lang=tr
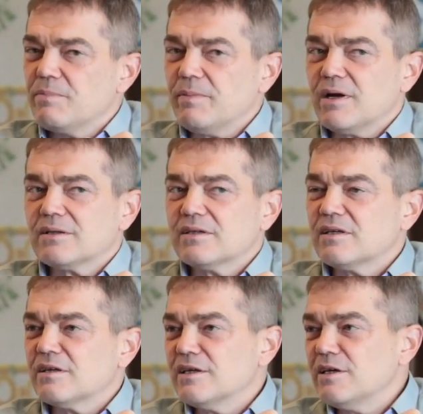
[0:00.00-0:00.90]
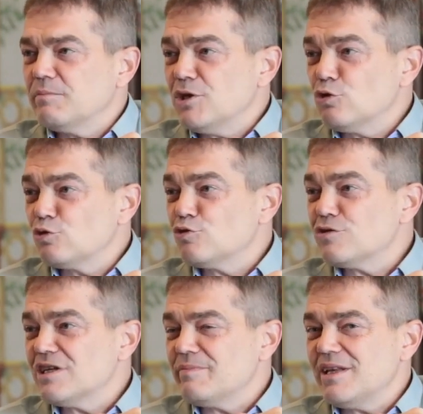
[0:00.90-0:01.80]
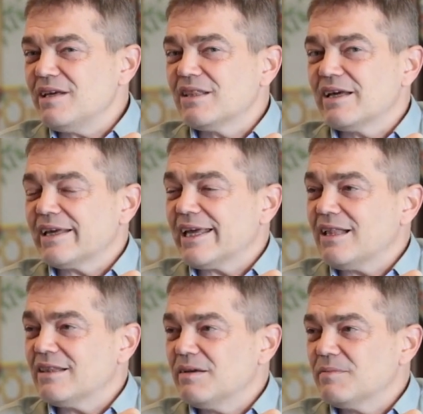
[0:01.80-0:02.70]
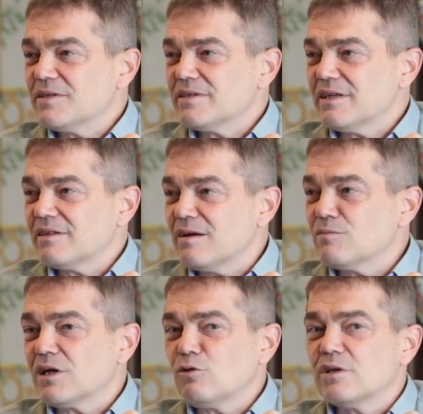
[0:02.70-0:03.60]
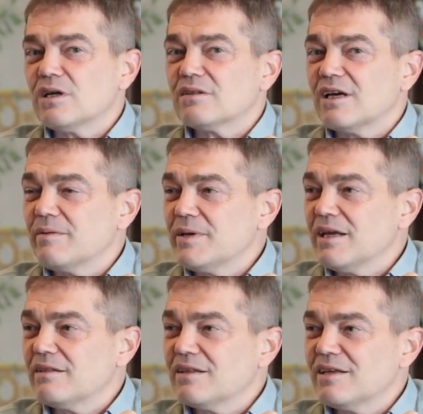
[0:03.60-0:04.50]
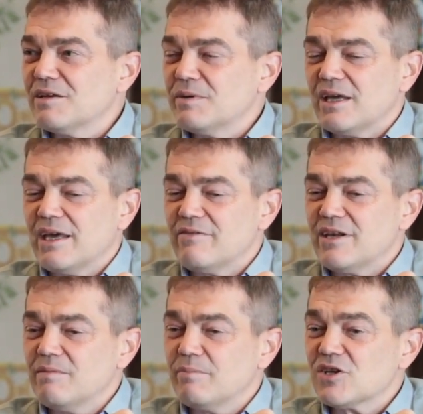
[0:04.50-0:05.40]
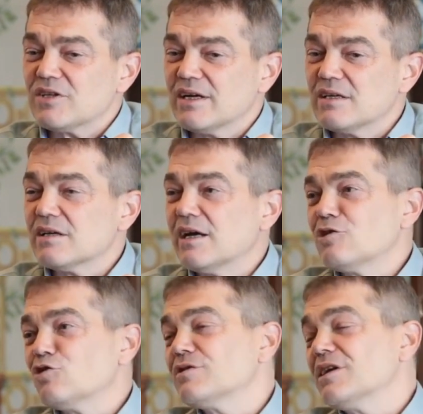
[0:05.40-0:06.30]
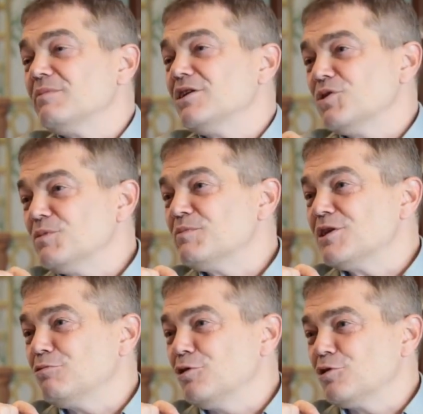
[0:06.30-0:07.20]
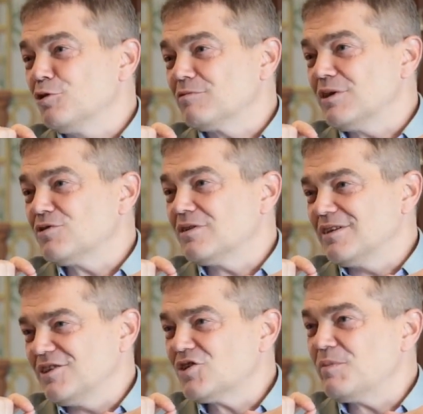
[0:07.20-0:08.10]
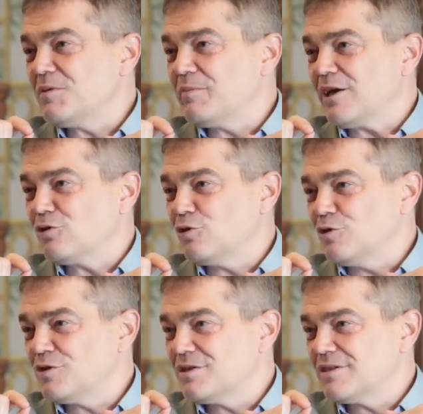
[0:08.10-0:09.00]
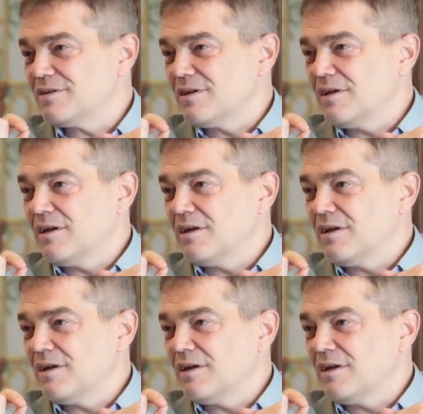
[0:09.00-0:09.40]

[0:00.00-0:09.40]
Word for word: bir baktık 1920'li yıllara geldiğimizde tam da onların tahmin ettiği gibi evrenin başlangıç anını gösterebileceğimiz bir teori ortaya çıktı. İşte Big Bang teorisi. Hı.